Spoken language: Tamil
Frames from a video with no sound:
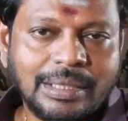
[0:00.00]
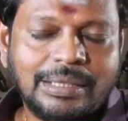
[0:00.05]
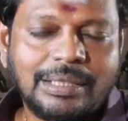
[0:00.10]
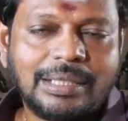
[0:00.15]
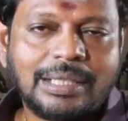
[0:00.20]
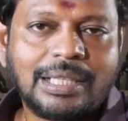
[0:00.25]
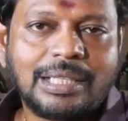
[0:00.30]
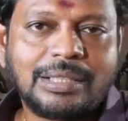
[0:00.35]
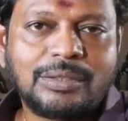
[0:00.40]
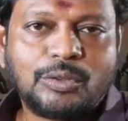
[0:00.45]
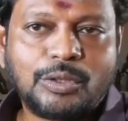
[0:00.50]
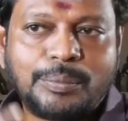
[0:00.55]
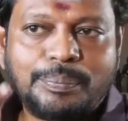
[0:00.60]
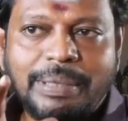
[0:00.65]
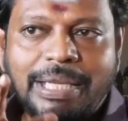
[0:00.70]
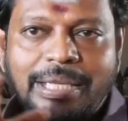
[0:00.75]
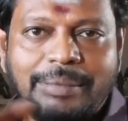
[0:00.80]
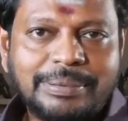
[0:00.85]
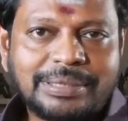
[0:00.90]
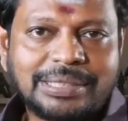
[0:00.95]
என்னடா அது ஒரு
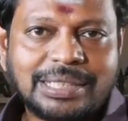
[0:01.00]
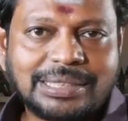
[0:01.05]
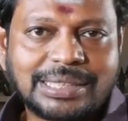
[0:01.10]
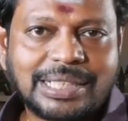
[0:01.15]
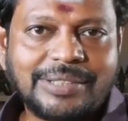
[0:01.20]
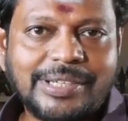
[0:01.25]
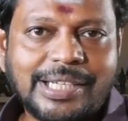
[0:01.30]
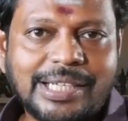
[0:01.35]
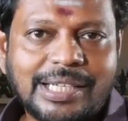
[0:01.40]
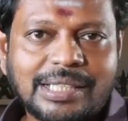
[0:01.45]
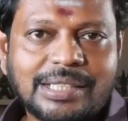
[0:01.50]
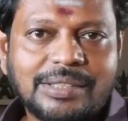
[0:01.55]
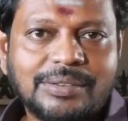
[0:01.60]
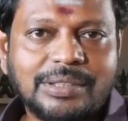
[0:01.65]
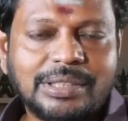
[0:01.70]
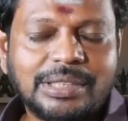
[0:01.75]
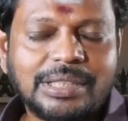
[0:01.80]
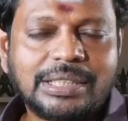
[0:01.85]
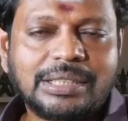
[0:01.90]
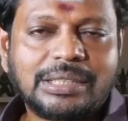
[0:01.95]
பேய் பிசாசில் விரட்டுறது
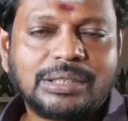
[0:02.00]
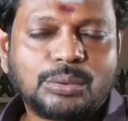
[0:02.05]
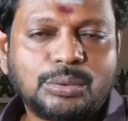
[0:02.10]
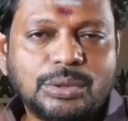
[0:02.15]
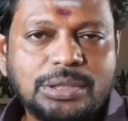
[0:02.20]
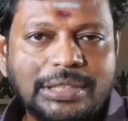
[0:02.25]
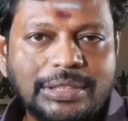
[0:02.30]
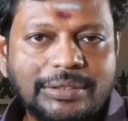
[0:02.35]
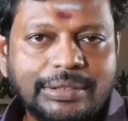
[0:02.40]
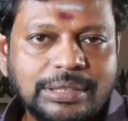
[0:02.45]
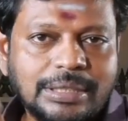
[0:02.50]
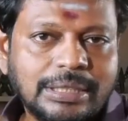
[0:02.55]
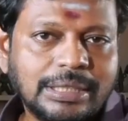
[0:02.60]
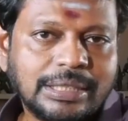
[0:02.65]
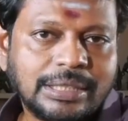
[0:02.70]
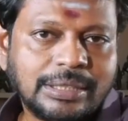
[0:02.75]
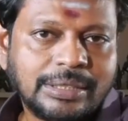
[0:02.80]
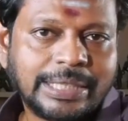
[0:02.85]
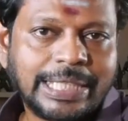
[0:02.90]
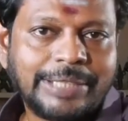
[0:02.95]
வந்து அந்த குச்சி வந்து
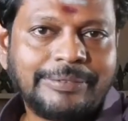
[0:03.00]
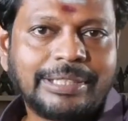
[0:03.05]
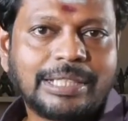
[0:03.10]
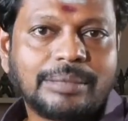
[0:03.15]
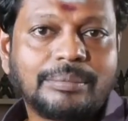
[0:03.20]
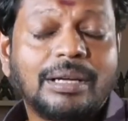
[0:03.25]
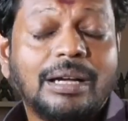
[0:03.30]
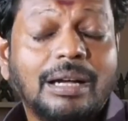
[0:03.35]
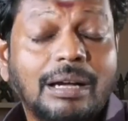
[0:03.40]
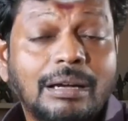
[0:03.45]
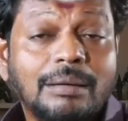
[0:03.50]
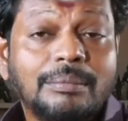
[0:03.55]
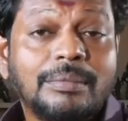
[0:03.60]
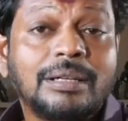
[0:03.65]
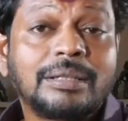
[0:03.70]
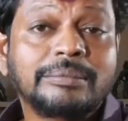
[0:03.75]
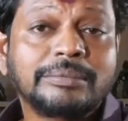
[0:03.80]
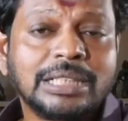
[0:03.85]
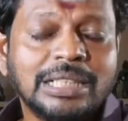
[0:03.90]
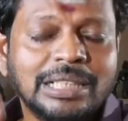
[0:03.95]
தெய்வீகமாக
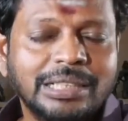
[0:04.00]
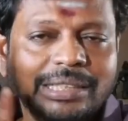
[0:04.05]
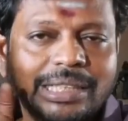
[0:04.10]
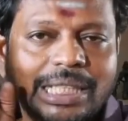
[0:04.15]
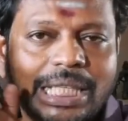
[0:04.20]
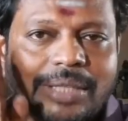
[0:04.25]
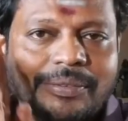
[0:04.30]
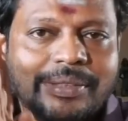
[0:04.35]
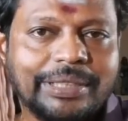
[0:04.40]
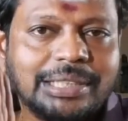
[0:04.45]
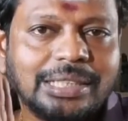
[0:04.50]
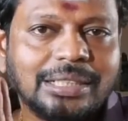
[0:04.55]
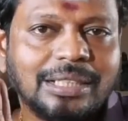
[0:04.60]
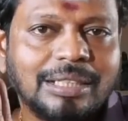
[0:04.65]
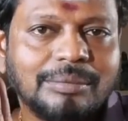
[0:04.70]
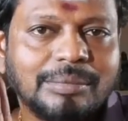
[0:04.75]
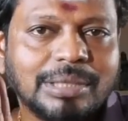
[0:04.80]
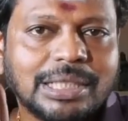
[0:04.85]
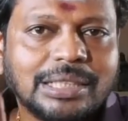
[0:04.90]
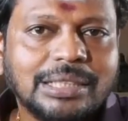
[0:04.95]
ஆமாம்
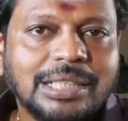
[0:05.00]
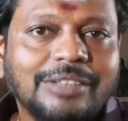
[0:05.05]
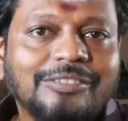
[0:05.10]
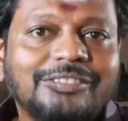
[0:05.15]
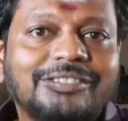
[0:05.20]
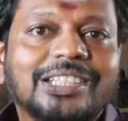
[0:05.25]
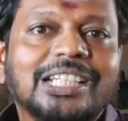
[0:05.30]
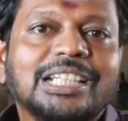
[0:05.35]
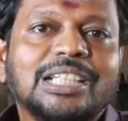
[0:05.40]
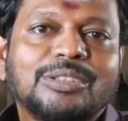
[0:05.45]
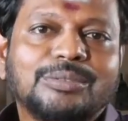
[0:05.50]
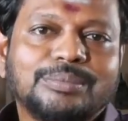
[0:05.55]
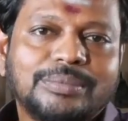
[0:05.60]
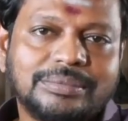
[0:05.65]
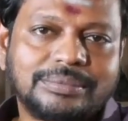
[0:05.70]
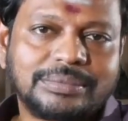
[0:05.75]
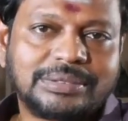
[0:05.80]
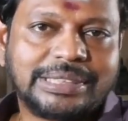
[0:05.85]
தெய்வத்தினால் மட்டும்தான் விரட்டும்